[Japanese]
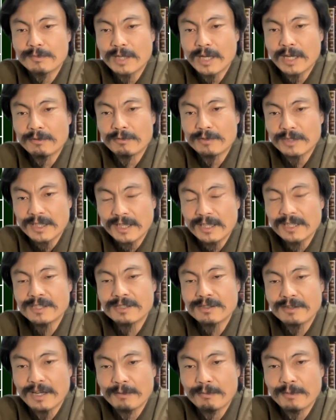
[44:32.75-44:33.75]
あの1ヶ
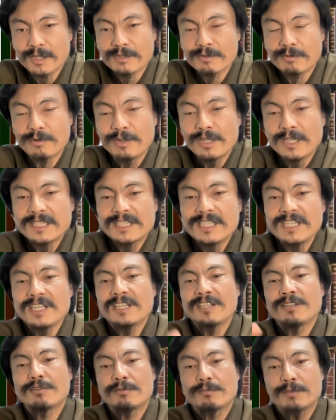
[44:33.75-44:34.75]
月くらい、まあ、その地
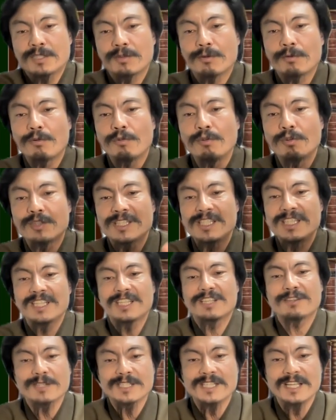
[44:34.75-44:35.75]
域によりますよこの地
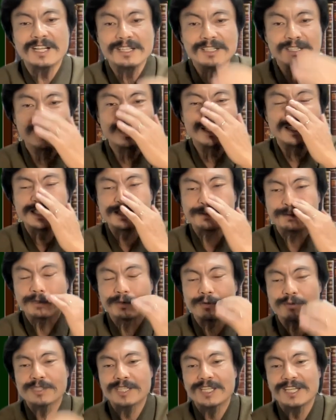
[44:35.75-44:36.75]
域は3ヶ月
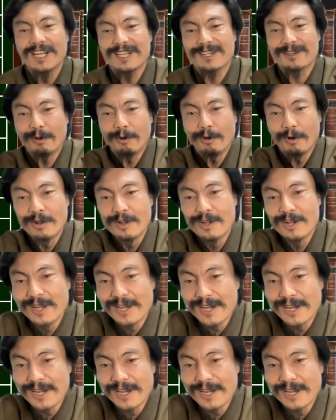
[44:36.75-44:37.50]
分載せないと、